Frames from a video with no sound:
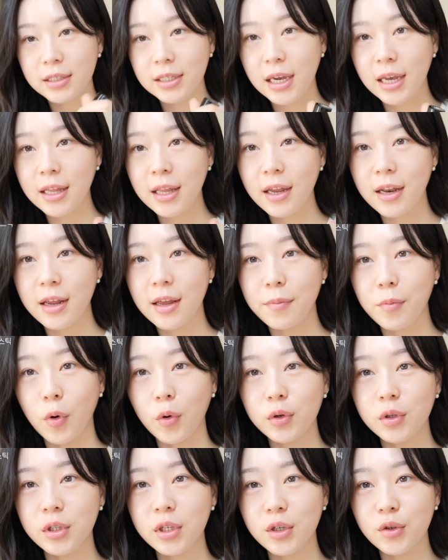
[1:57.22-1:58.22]
샤넬의
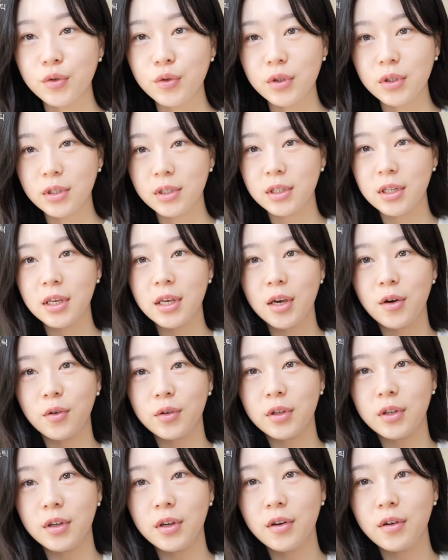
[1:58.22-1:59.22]
멀티 유즈
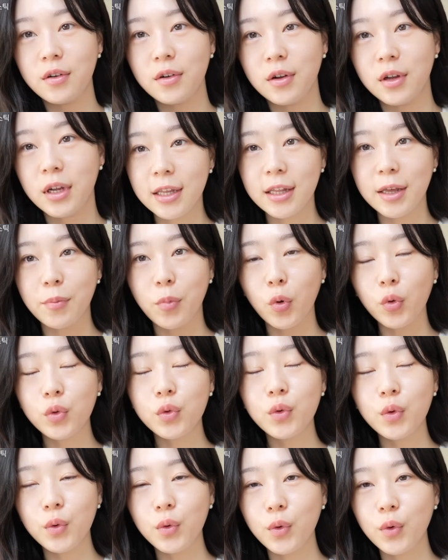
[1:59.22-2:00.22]
스틱이거든요. 근데
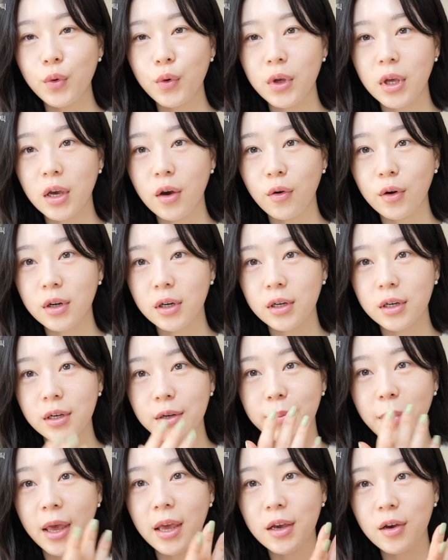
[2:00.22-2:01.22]
보통
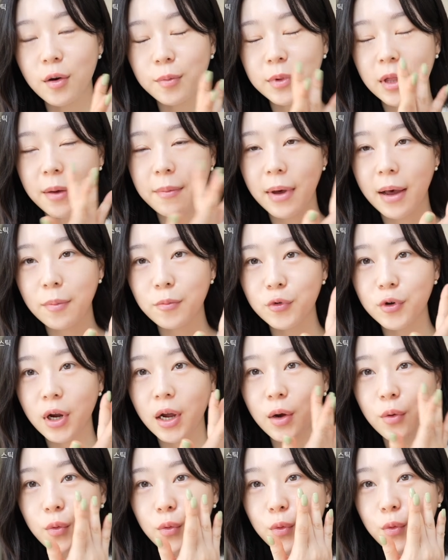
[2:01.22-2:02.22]
이거를 메이크업 다
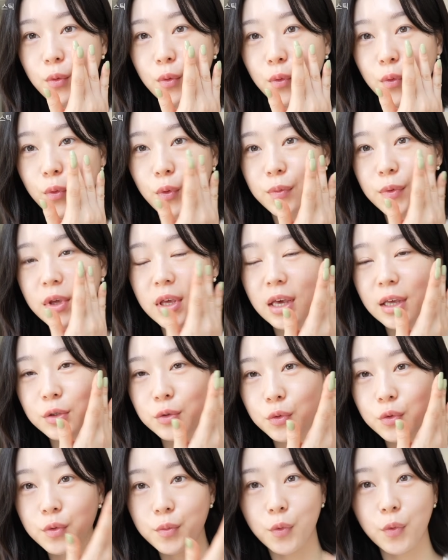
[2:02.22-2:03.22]
마무리하고 위에
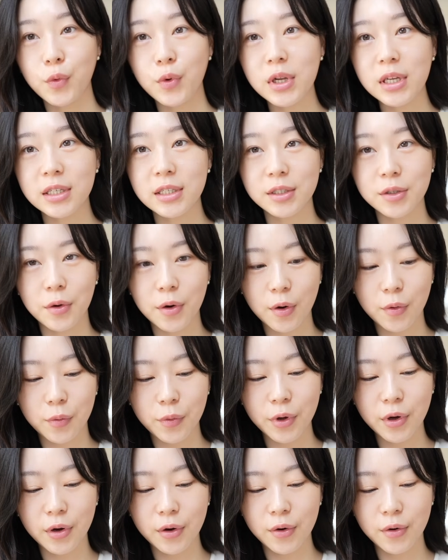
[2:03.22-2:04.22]
조금
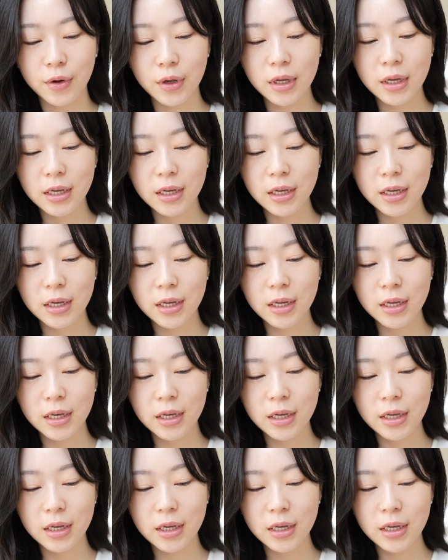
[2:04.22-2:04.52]
올리시더라고요.